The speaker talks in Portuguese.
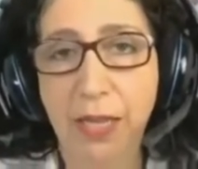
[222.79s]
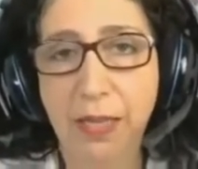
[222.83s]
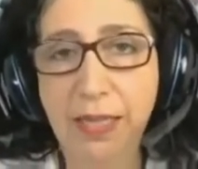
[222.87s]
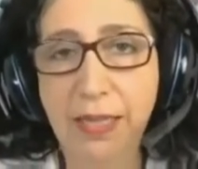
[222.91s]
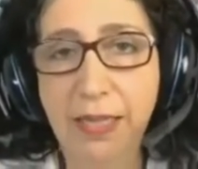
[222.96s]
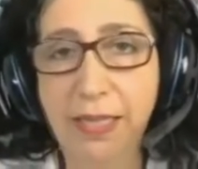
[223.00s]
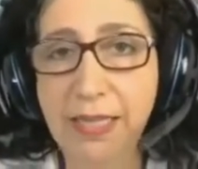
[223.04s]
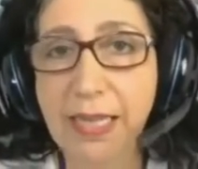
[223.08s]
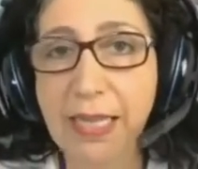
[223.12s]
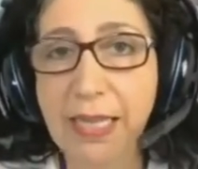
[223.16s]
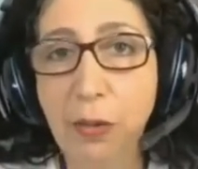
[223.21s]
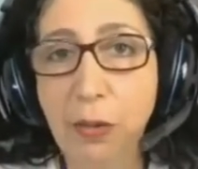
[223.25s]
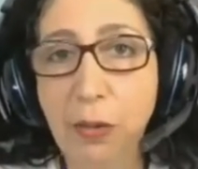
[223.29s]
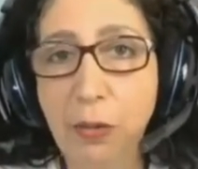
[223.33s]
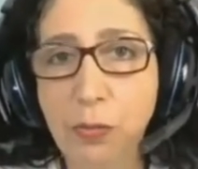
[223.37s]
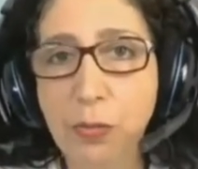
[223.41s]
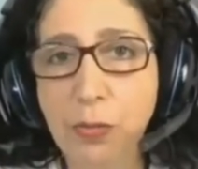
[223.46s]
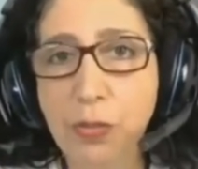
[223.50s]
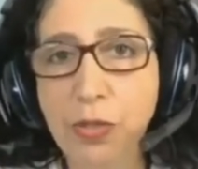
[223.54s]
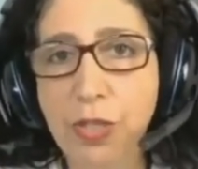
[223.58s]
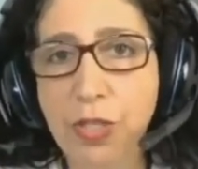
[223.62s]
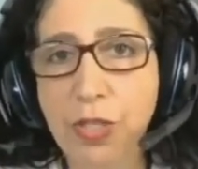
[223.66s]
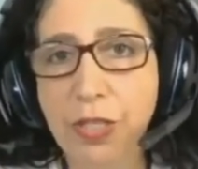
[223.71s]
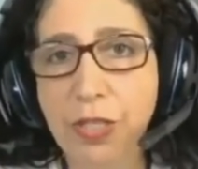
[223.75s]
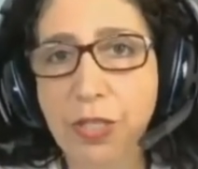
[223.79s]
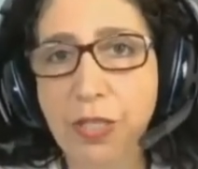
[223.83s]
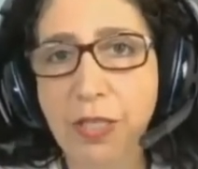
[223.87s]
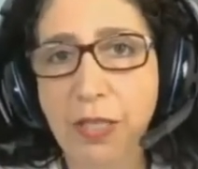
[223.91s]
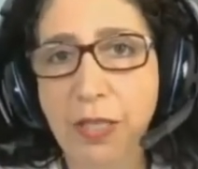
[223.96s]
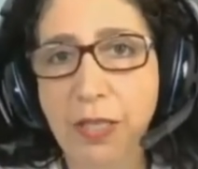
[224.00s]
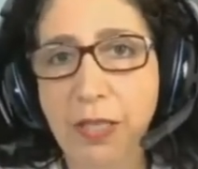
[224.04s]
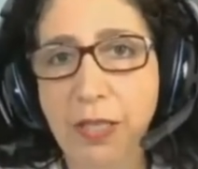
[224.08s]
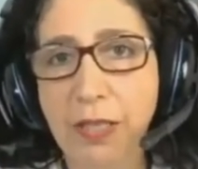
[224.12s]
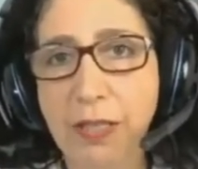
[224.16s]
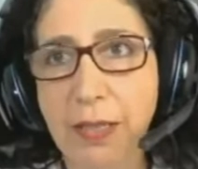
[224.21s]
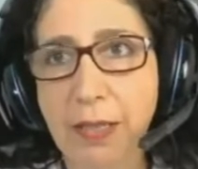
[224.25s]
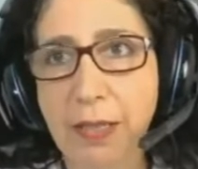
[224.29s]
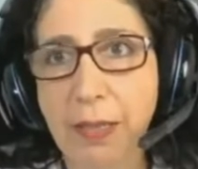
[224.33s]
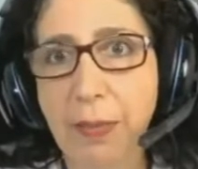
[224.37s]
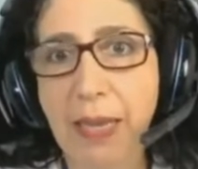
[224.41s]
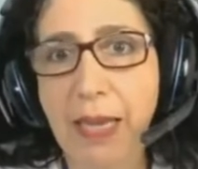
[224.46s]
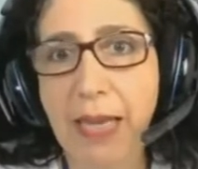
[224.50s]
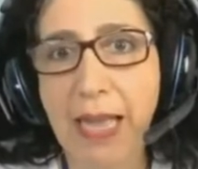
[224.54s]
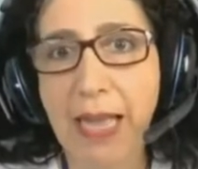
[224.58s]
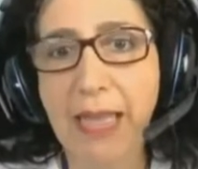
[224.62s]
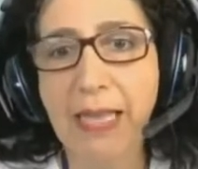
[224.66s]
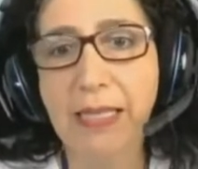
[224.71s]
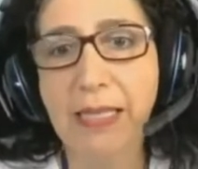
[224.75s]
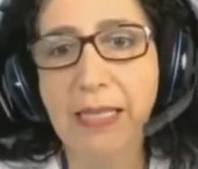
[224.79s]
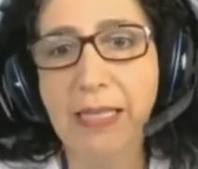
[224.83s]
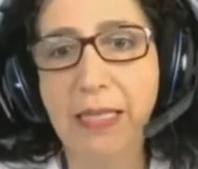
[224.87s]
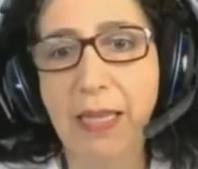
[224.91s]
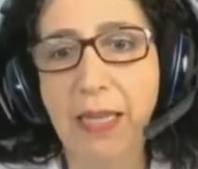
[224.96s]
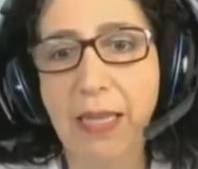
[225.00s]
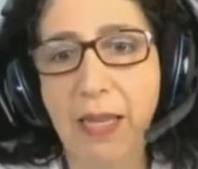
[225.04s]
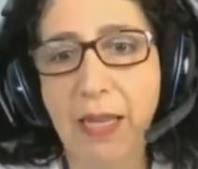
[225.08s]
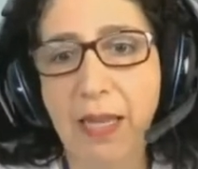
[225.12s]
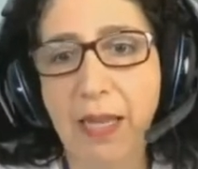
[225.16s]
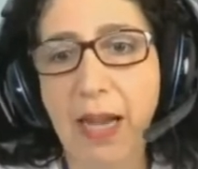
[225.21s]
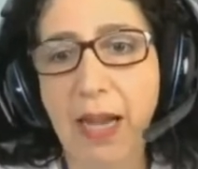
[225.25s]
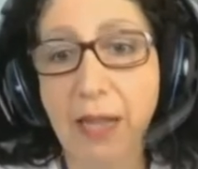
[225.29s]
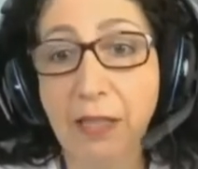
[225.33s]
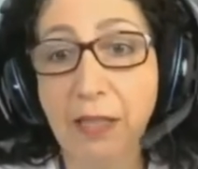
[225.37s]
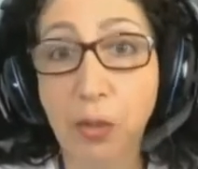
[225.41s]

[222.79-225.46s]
é, da Saúde, que estabelece é,